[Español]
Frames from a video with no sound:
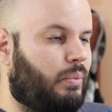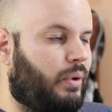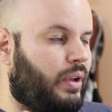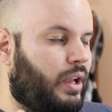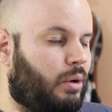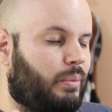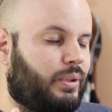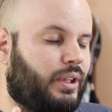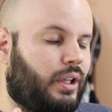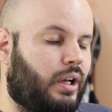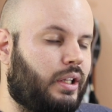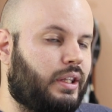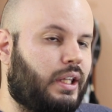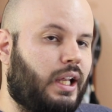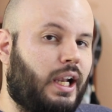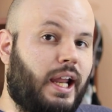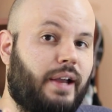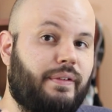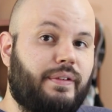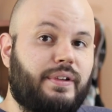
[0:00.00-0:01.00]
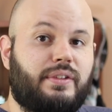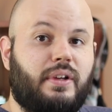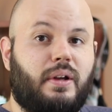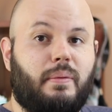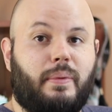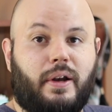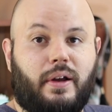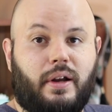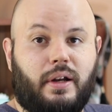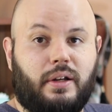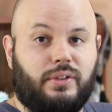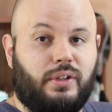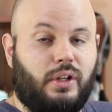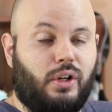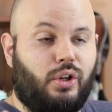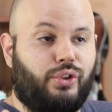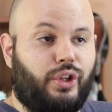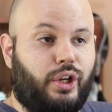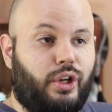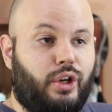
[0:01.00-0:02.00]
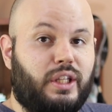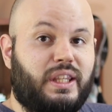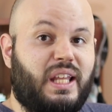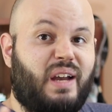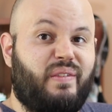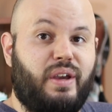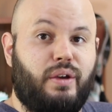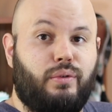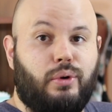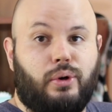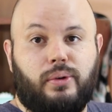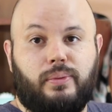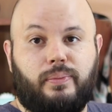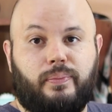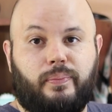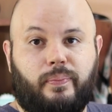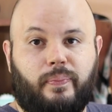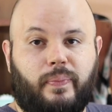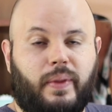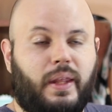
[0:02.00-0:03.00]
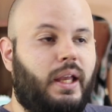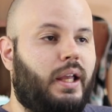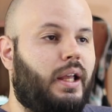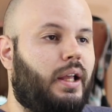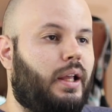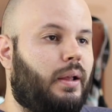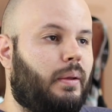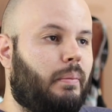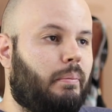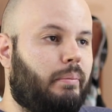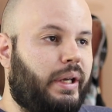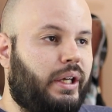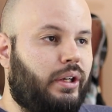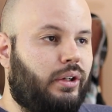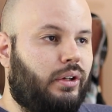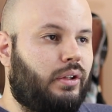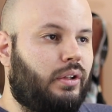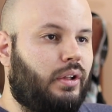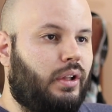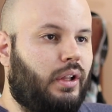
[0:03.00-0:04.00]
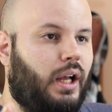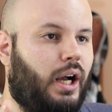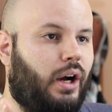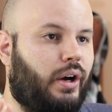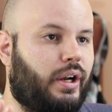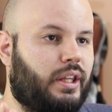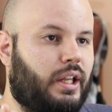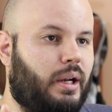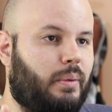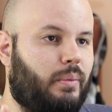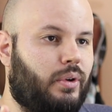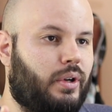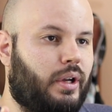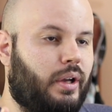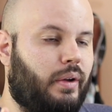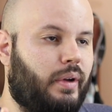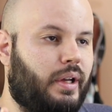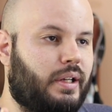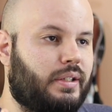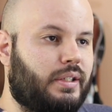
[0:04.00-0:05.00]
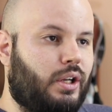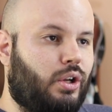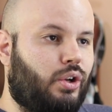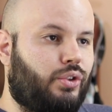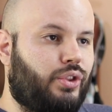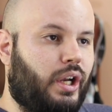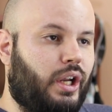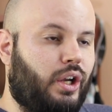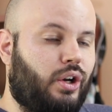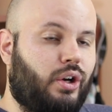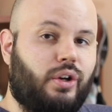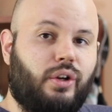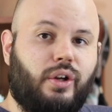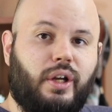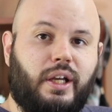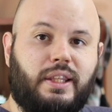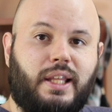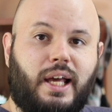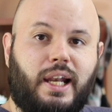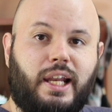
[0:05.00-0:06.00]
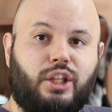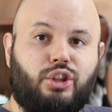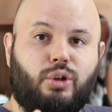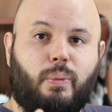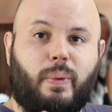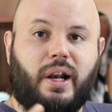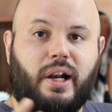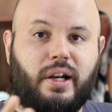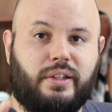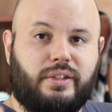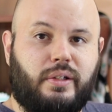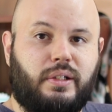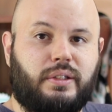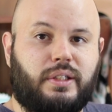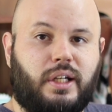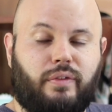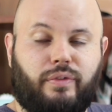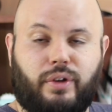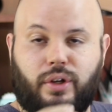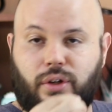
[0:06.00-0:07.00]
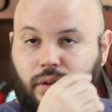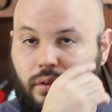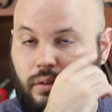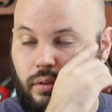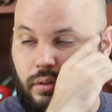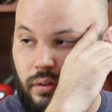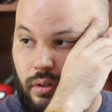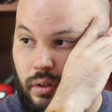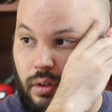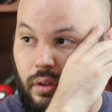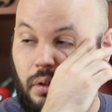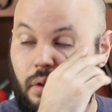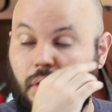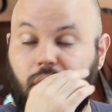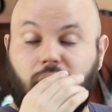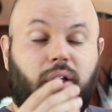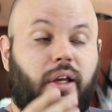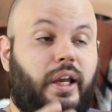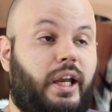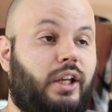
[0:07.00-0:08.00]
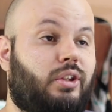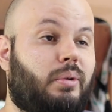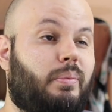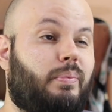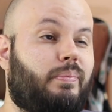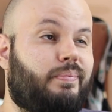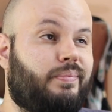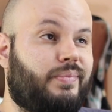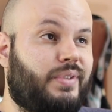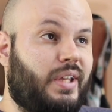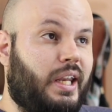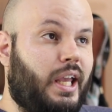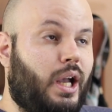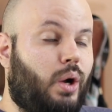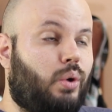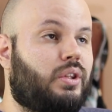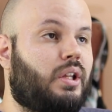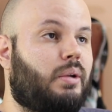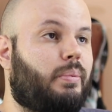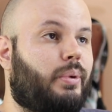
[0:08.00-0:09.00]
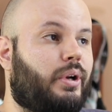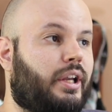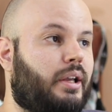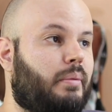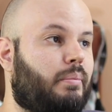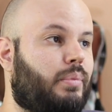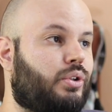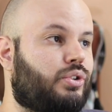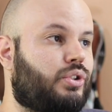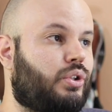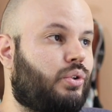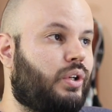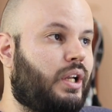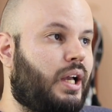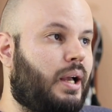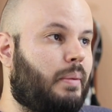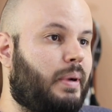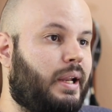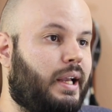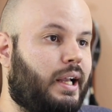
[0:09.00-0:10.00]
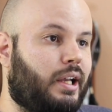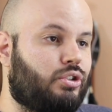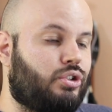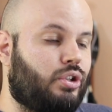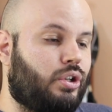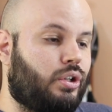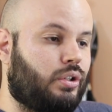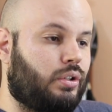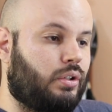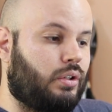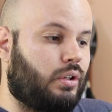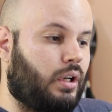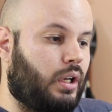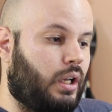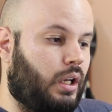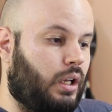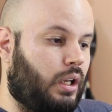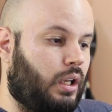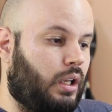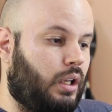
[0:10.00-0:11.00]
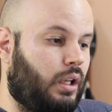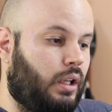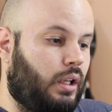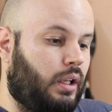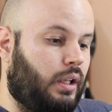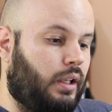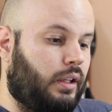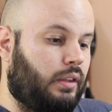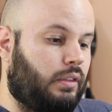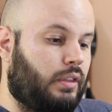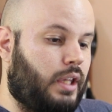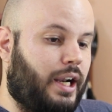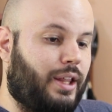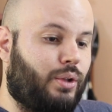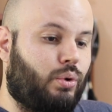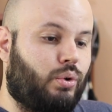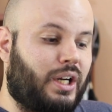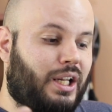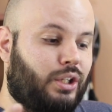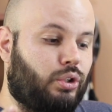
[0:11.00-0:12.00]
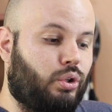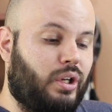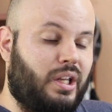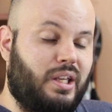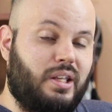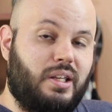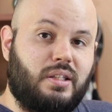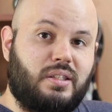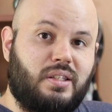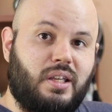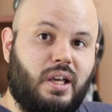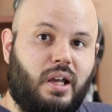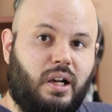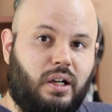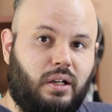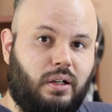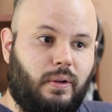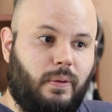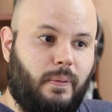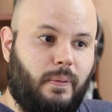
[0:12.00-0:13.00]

como ya comentado antes, el live me sirve para ver si el contenedor está vivo. Pero ahora tenemos que ver si el contenedor está listo para recibir tráfico. Esto sería útil, por ejemplo, si una aplicación eh, tarda un rato en iniciar